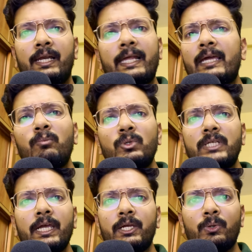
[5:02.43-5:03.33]
लेकिन मुझे
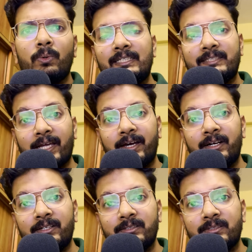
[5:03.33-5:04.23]
ही क्यों
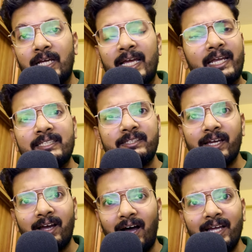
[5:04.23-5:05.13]
साइकाट्रिस्ट किसने कहा